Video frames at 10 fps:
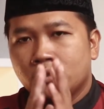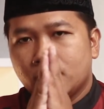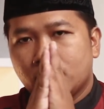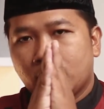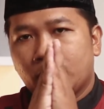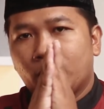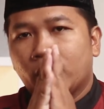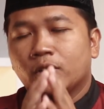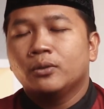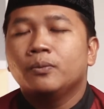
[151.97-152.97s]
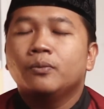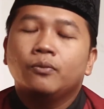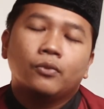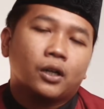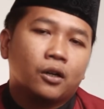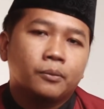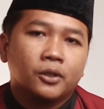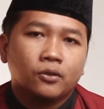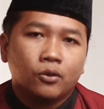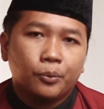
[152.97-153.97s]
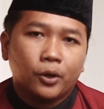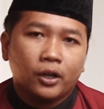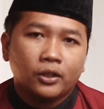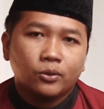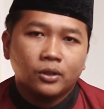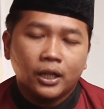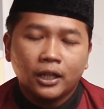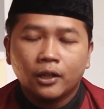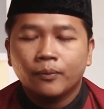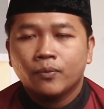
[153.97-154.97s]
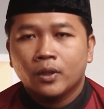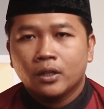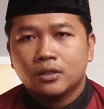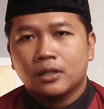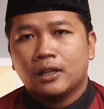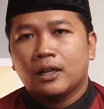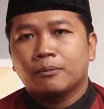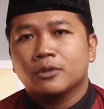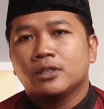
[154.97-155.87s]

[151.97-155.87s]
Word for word: Assalamualaikum warahmatullahi wabarakatuh dan salam